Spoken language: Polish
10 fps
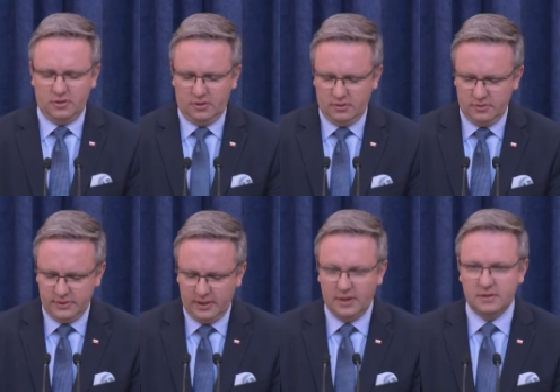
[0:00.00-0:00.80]
o
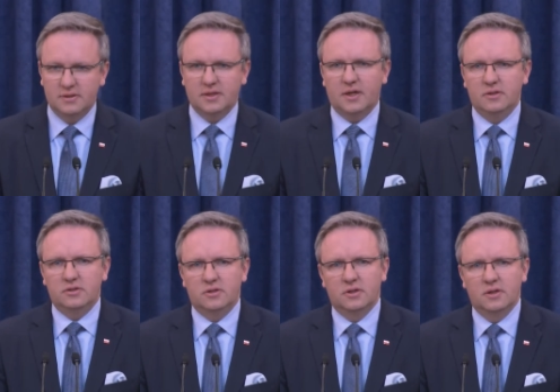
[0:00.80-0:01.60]
relacje
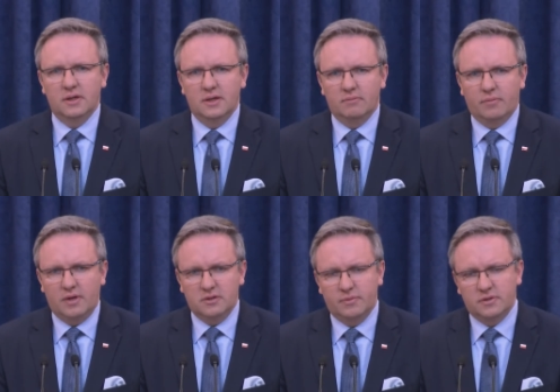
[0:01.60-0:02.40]
zagraniczne
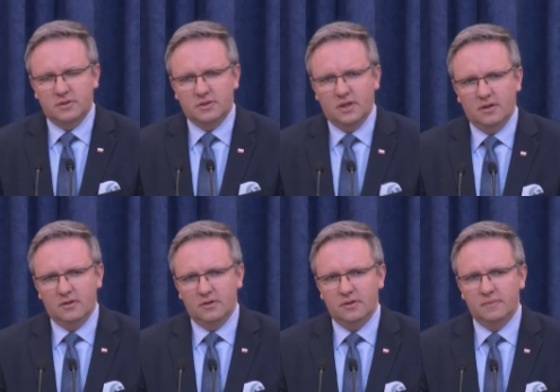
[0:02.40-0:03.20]
Pałacu Prezydenckiego
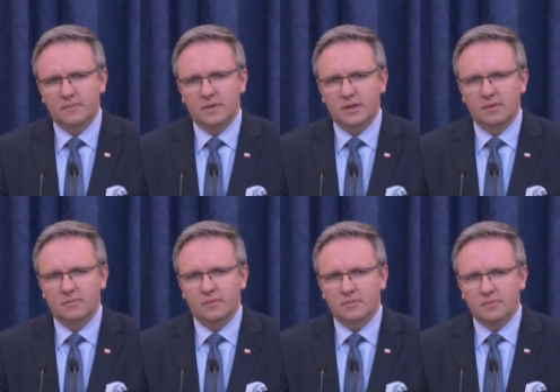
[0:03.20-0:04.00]
i e,
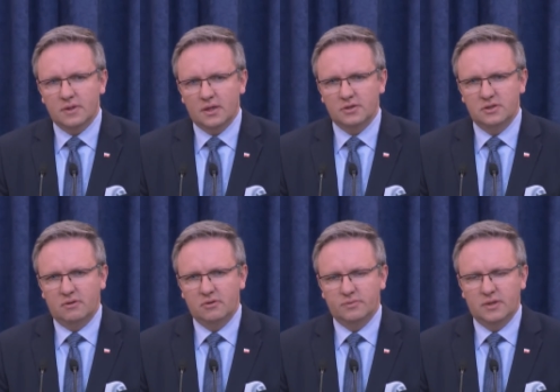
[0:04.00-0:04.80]
także
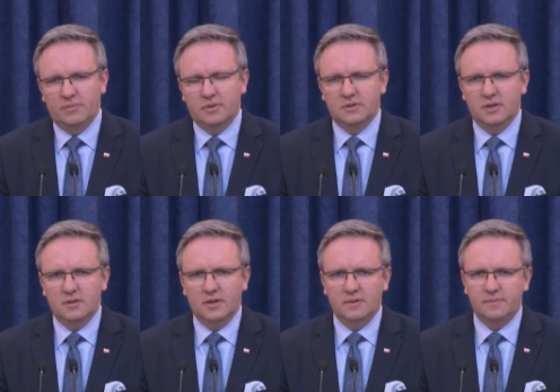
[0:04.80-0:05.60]
działalność Pana
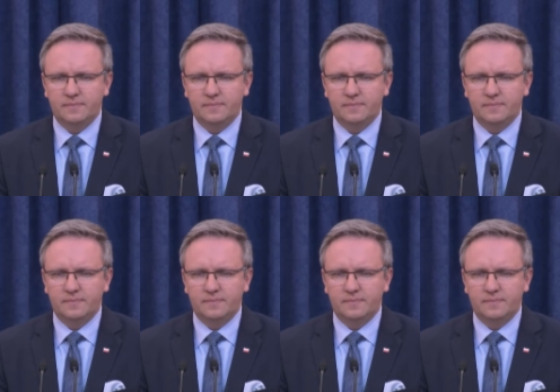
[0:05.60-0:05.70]
Prezydenta.